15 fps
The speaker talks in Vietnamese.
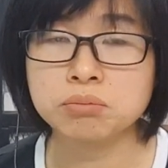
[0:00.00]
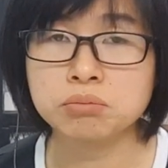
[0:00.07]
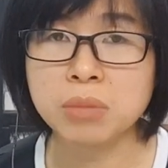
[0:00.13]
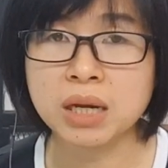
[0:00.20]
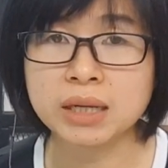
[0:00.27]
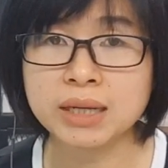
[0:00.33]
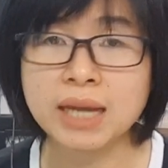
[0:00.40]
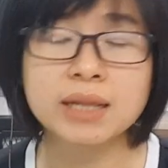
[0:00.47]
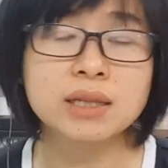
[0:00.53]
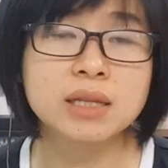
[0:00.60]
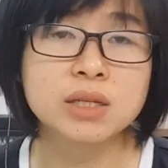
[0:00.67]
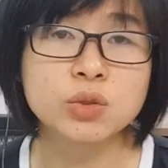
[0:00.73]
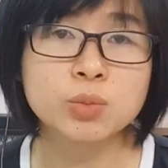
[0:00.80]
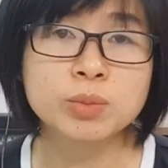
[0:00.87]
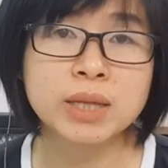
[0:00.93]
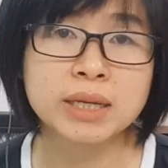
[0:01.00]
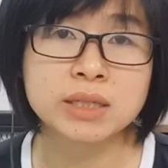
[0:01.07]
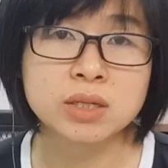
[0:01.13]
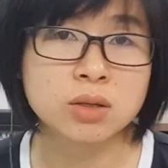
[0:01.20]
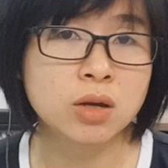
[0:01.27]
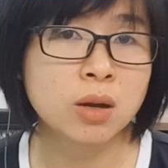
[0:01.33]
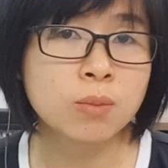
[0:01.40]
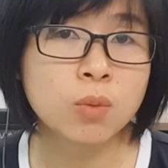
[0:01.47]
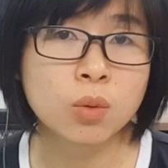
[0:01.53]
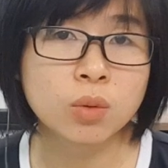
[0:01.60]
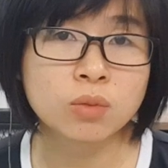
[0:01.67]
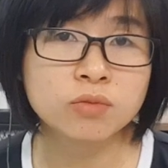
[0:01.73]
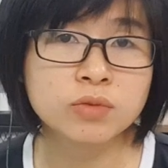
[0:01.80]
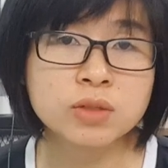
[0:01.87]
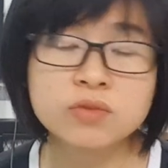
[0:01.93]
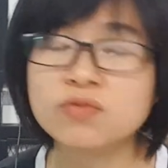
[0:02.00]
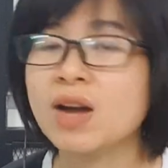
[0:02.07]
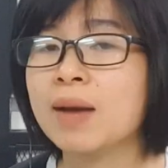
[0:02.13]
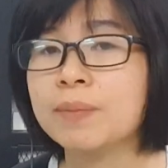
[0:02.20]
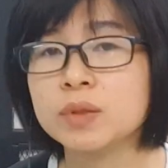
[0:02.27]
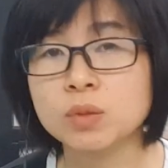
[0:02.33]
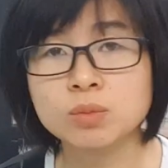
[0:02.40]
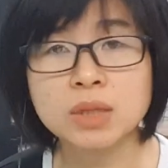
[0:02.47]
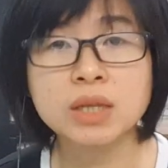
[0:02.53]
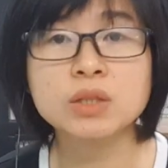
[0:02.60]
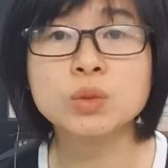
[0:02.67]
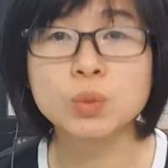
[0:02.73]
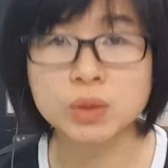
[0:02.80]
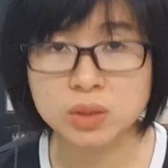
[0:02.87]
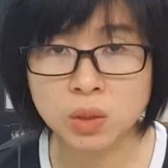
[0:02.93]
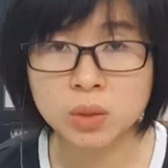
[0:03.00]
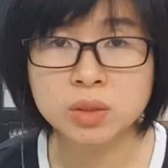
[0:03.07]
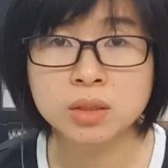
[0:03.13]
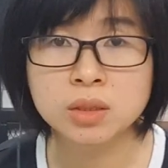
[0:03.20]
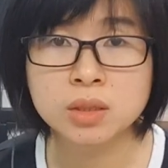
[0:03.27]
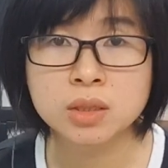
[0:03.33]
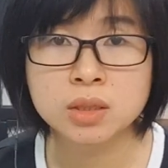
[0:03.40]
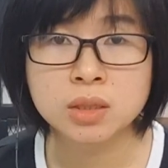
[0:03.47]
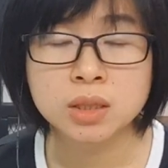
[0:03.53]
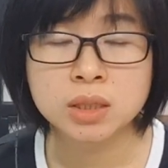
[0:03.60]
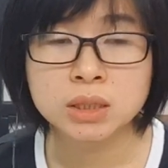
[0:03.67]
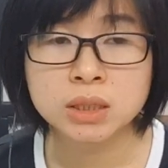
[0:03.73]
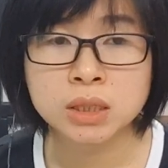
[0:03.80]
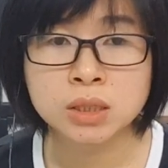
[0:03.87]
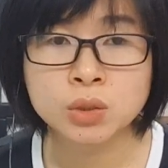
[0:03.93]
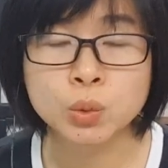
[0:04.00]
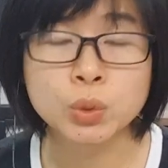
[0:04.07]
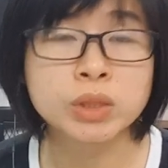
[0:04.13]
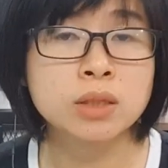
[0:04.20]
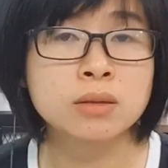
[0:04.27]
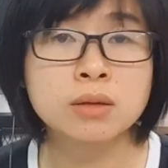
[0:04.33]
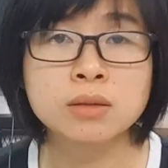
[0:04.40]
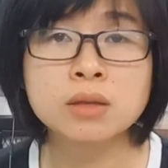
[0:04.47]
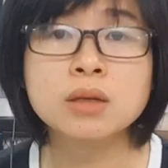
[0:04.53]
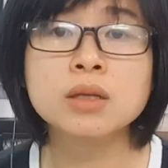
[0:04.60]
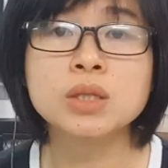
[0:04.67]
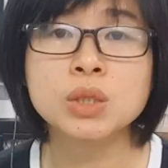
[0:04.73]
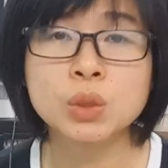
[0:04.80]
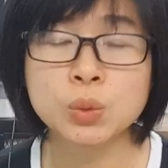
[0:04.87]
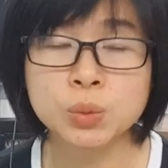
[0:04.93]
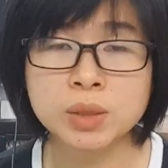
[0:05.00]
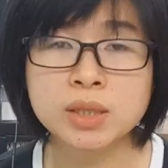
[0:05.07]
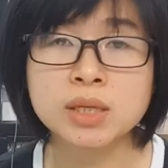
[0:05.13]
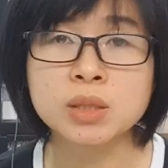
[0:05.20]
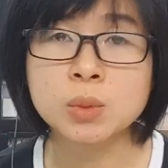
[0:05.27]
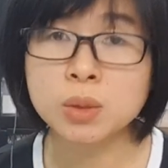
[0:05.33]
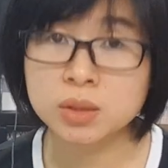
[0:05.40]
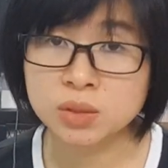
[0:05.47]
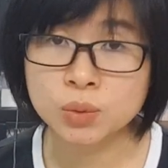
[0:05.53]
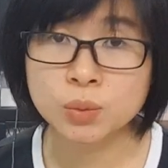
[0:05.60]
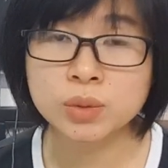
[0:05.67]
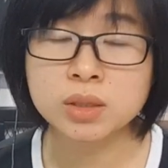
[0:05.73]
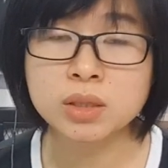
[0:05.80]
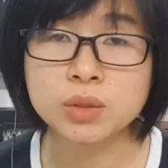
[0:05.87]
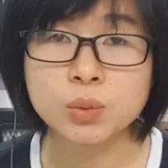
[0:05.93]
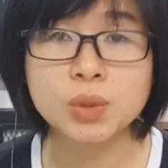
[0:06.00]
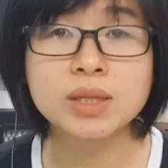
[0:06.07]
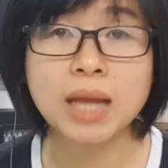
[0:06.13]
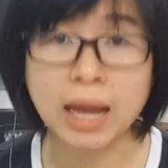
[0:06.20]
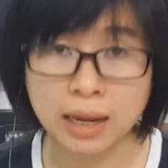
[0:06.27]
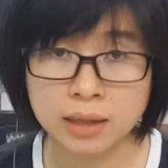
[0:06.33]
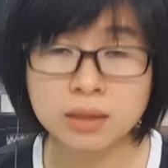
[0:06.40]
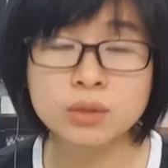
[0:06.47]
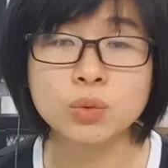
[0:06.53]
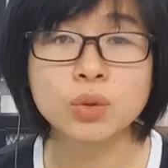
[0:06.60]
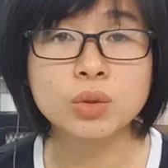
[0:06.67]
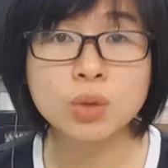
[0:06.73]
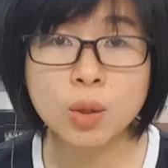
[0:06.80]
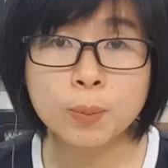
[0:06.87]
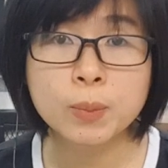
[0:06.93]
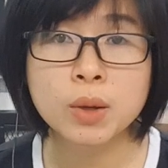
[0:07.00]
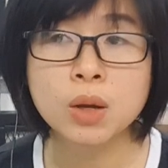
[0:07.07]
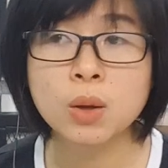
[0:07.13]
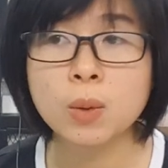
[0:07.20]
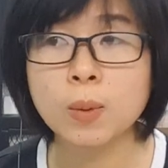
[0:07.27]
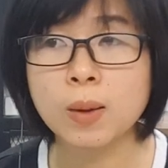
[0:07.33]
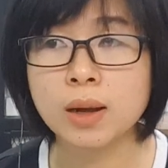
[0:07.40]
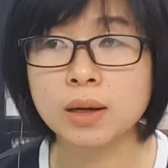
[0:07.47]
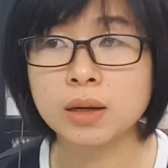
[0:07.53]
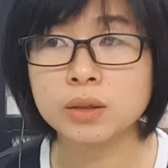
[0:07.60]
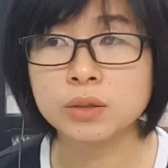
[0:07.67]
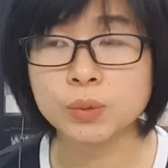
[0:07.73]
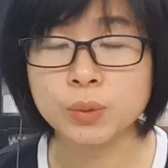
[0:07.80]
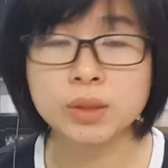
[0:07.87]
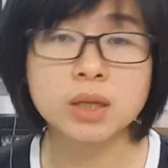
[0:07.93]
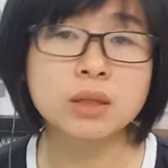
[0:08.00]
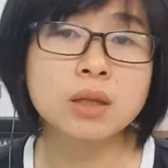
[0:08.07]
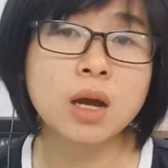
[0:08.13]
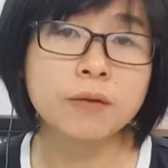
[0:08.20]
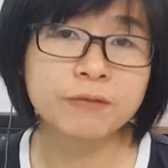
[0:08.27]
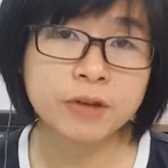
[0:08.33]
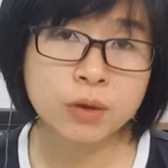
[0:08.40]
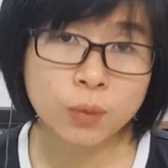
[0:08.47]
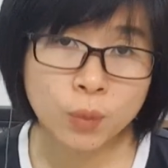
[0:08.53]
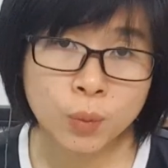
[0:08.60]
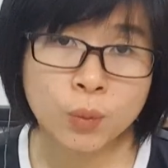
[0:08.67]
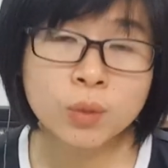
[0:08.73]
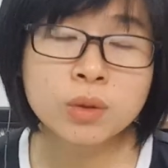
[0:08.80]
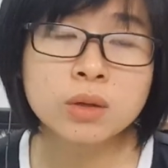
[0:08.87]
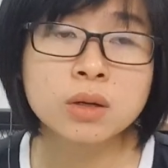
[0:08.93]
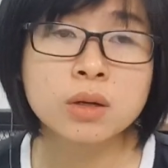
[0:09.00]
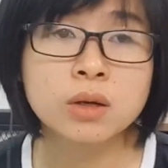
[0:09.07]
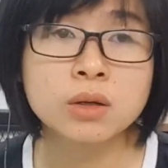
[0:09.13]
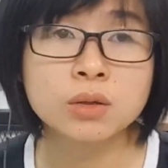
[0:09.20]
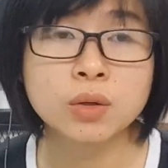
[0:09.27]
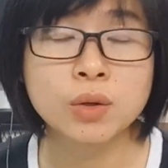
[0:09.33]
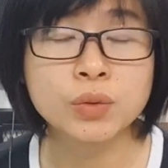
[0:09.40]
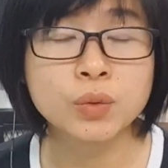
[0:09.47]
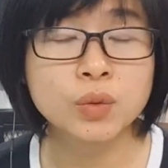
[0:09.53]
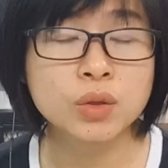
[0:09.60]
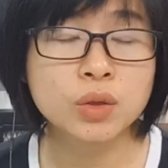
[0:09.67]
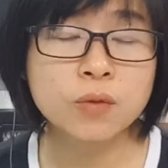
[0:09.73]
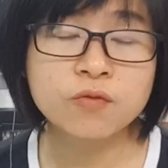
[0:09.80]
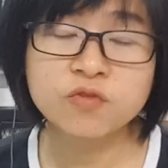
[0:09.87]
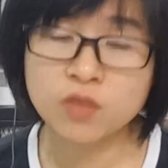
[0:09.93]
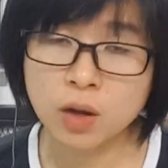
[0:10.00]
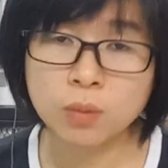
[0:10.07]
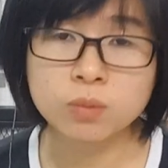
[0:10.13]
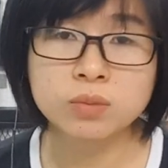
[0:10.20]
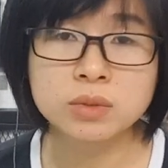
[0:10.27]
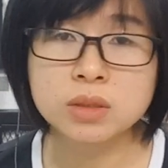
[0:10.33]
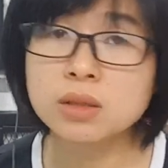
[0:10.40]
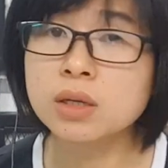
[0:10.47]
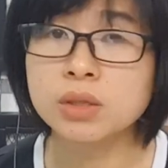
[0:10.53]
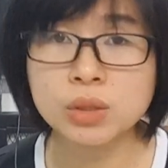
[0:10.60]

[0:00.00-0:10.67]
Bằng cách thì chúng ta chỉ có một phương pháp là chúng ta duỗi thôi. Thì duỗi thì nó rất là nhiều cái kỹ thuật duỗi, duỗi thẳng, duỗi cúp, hoặc là duỗi kết hợp với uống, rồi duỗi cúp phòng, rất